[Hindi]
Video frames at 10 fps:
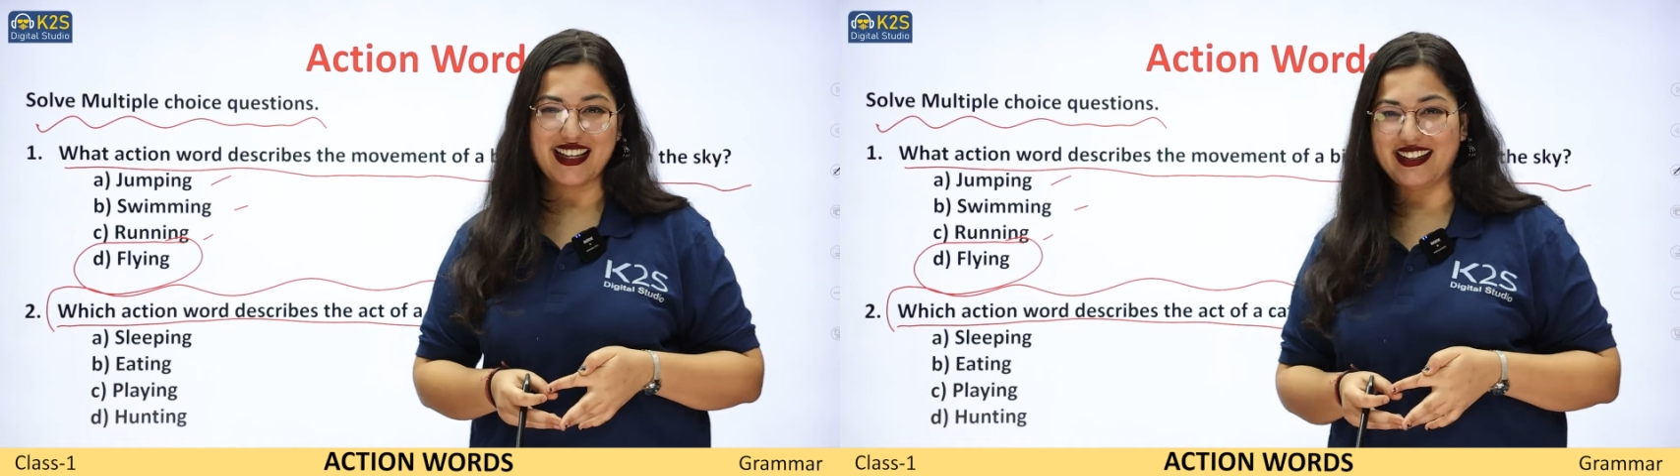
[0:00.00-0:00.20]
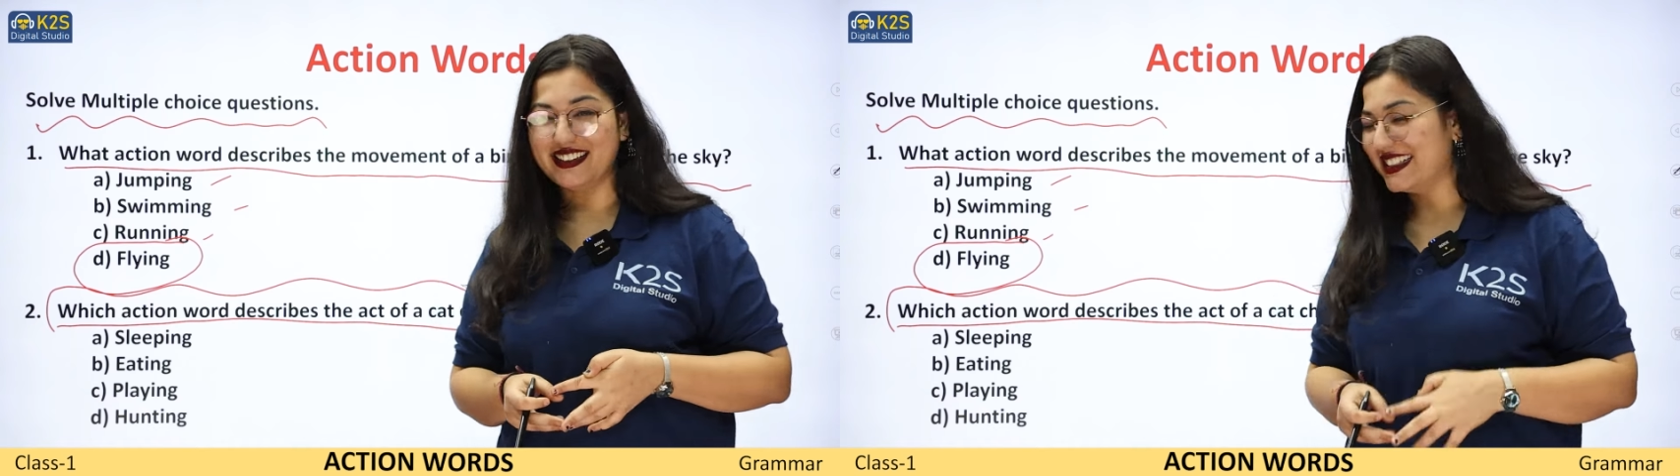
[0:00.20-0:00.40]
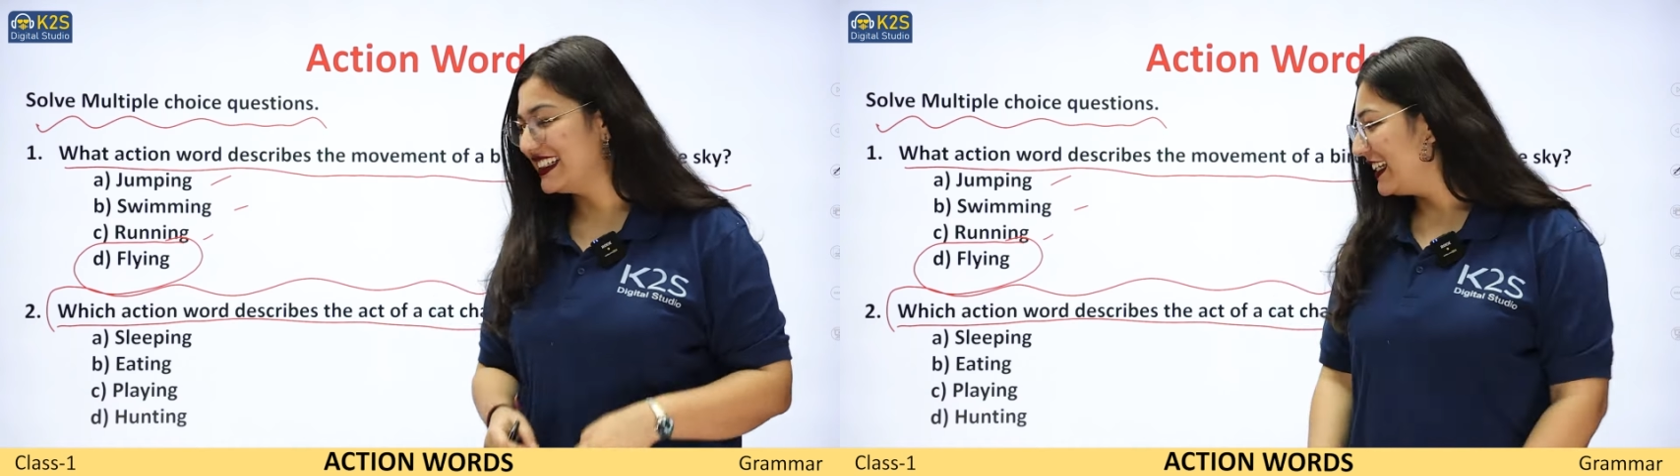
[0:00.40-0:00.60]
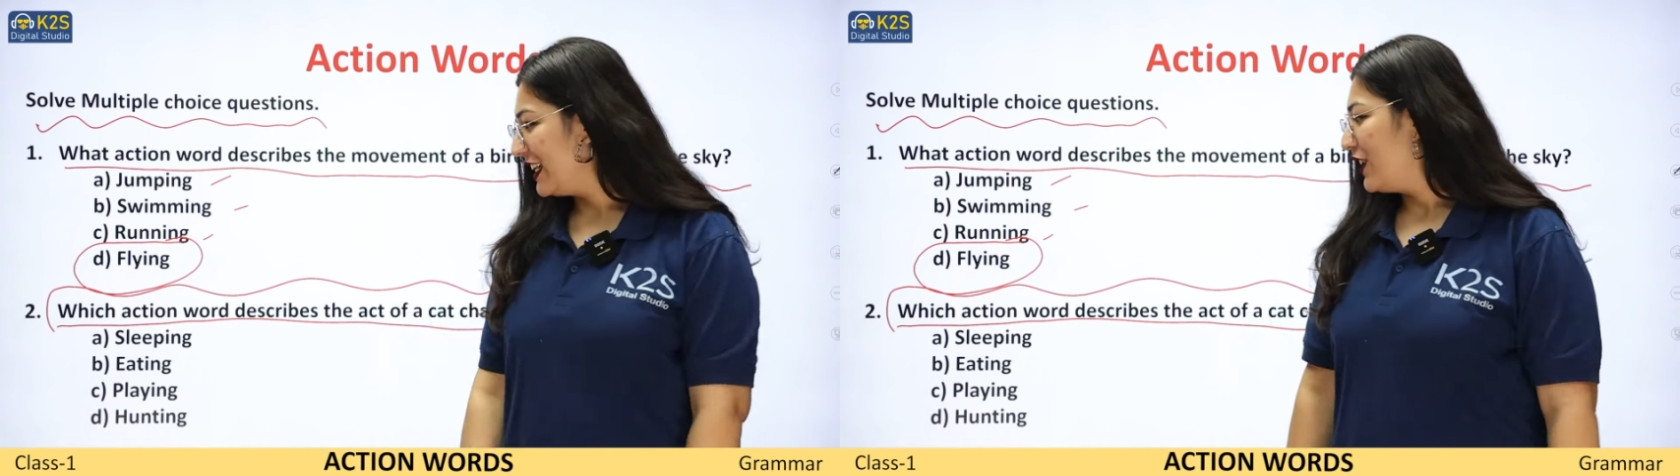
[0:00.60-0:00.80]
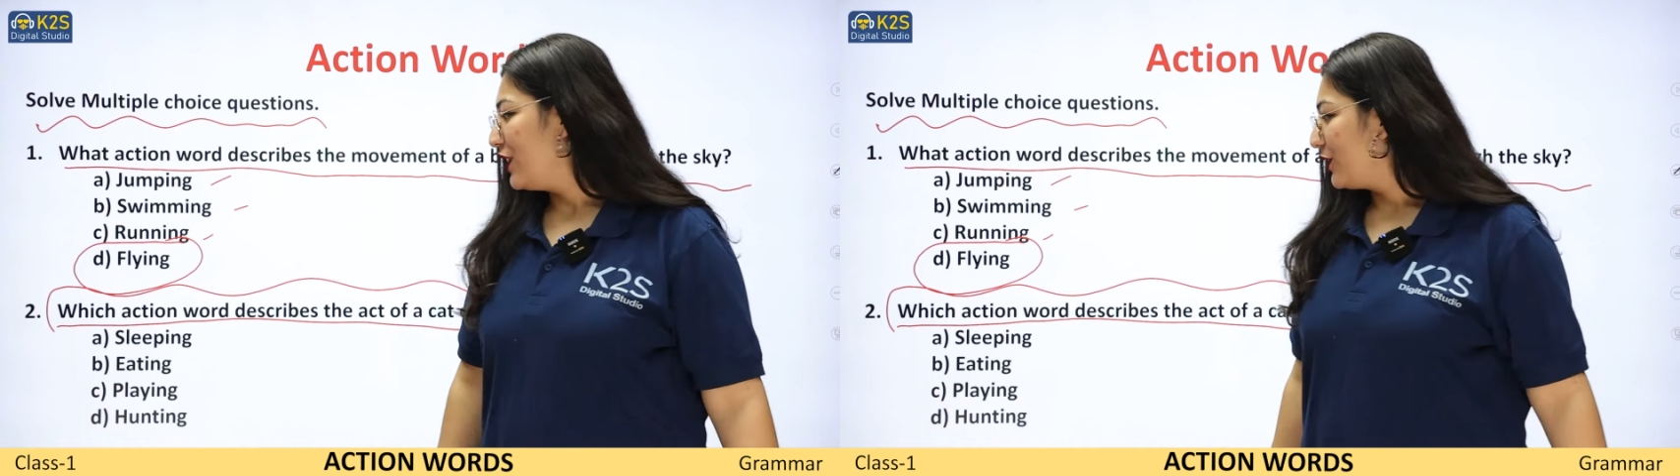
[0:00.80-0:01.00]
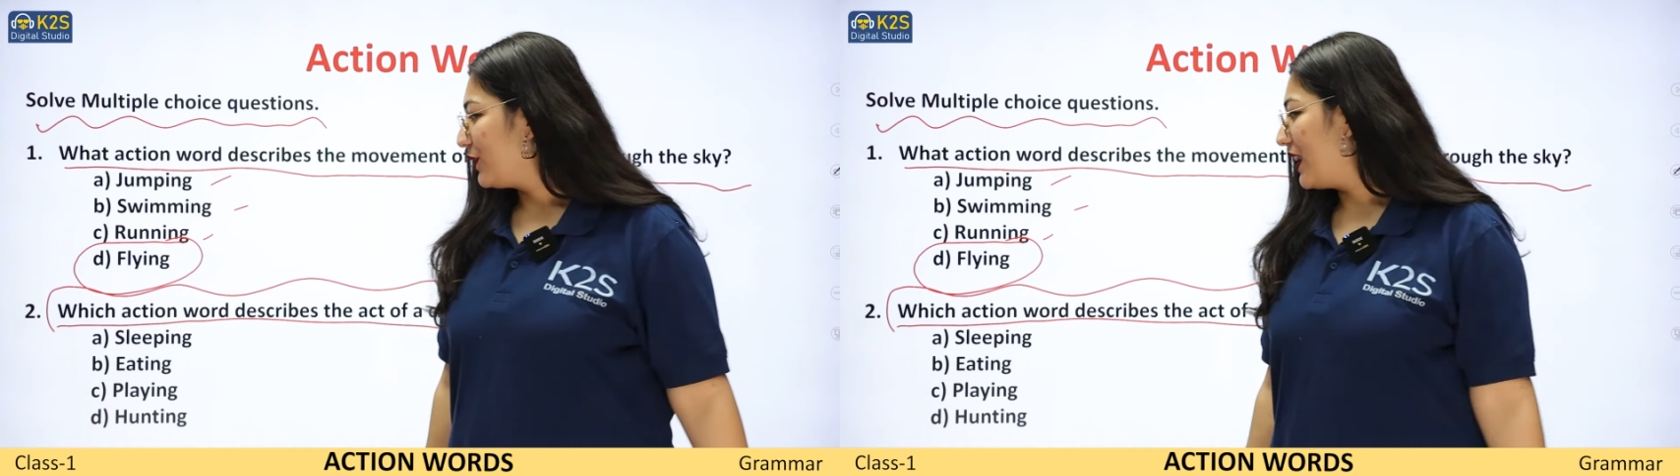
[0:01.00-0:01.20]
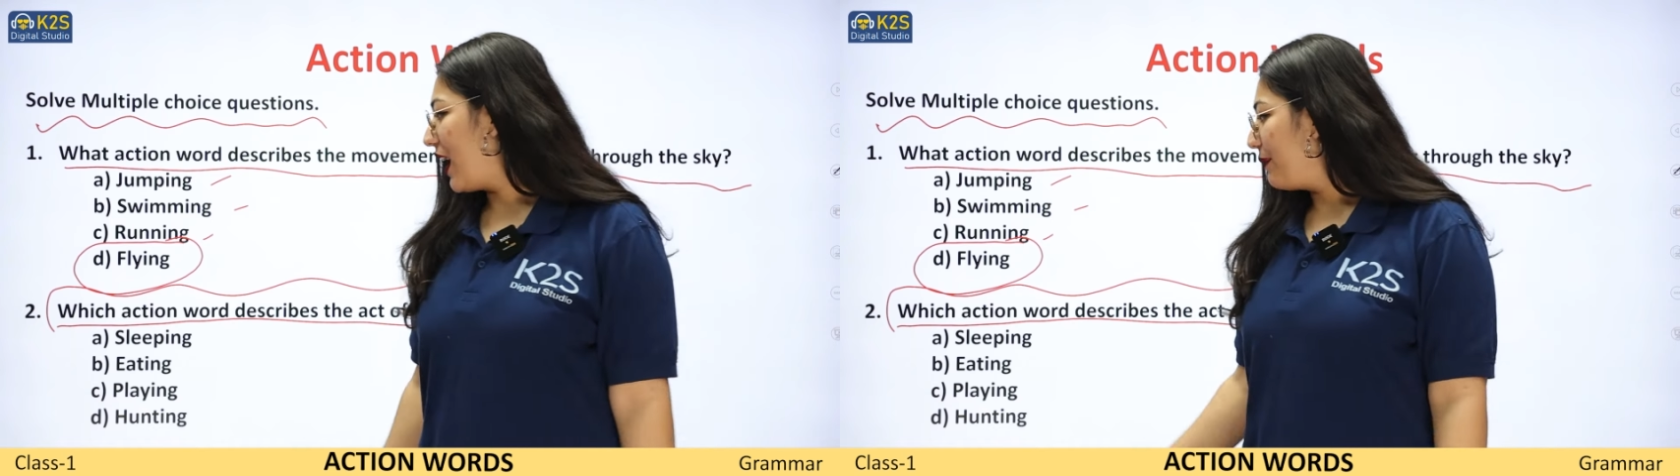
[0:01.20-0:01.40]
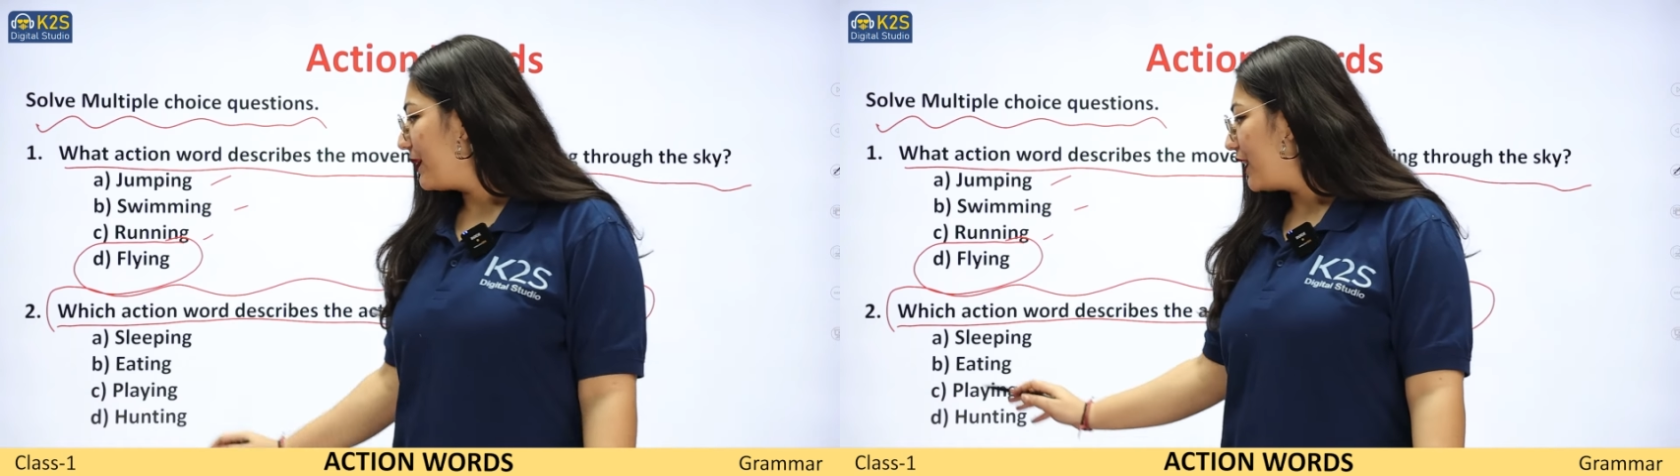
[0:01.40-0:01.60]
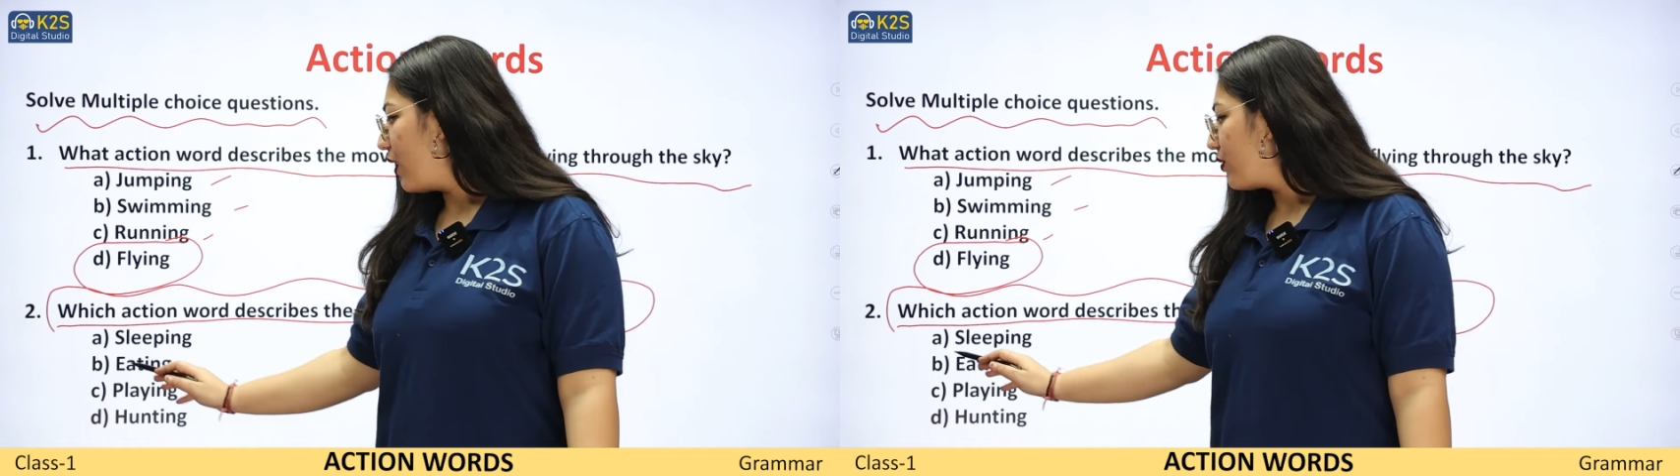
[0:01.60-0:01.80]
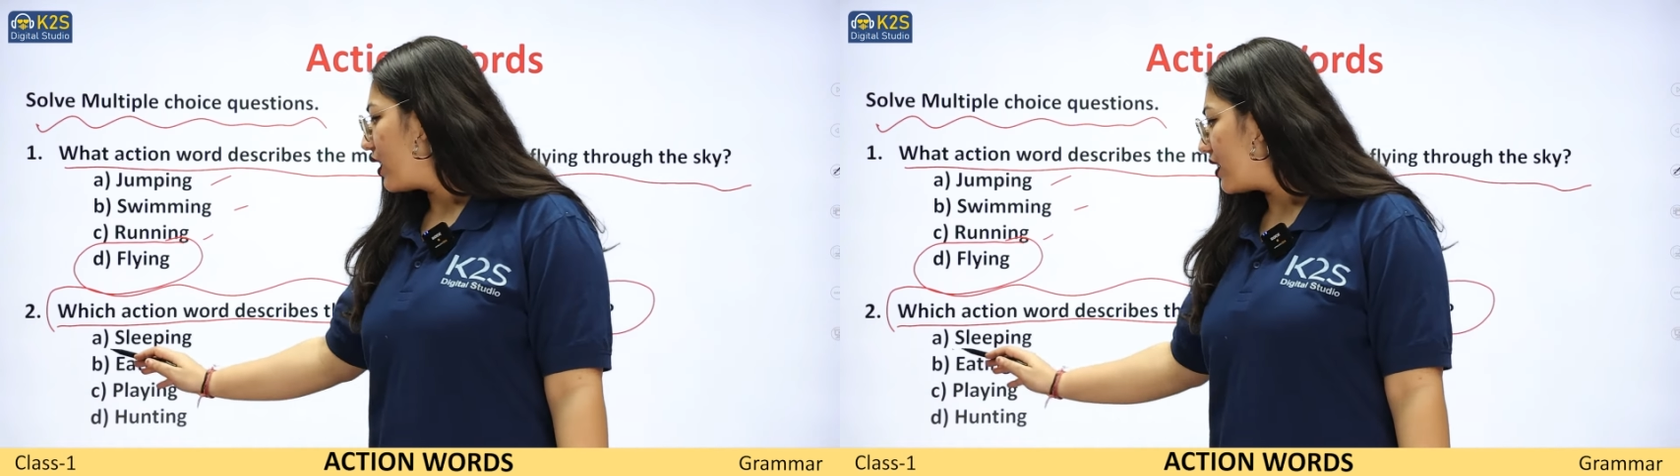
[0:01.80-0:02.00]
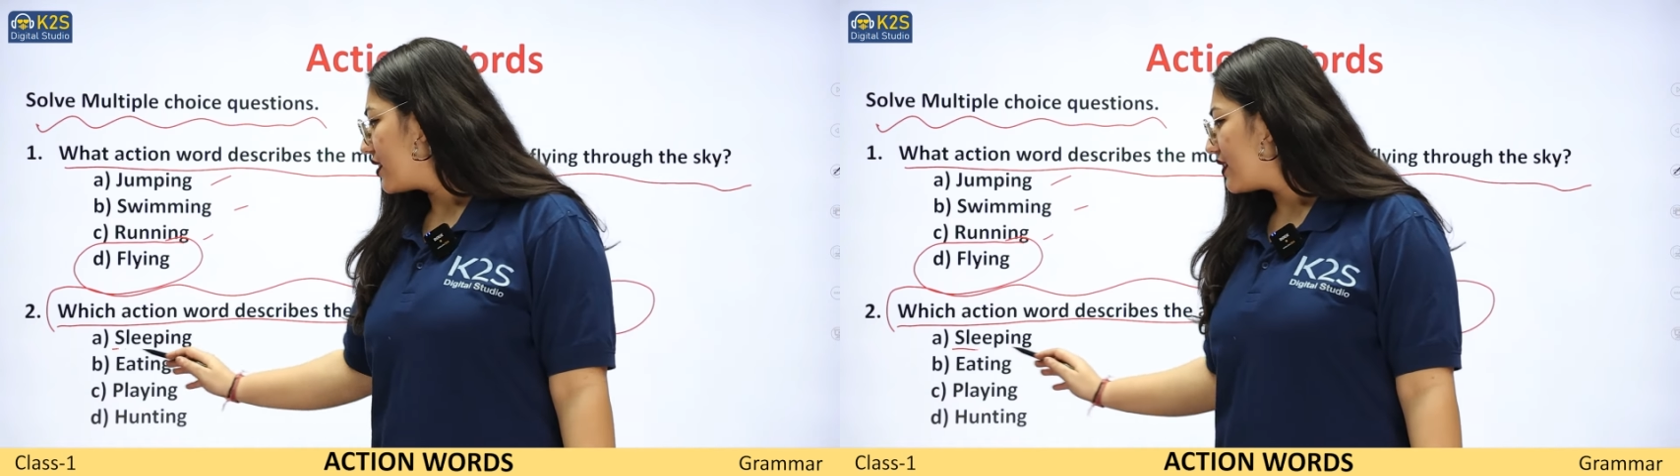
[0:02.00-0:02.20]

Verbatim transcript: है ना तो यहां पर क्या होगा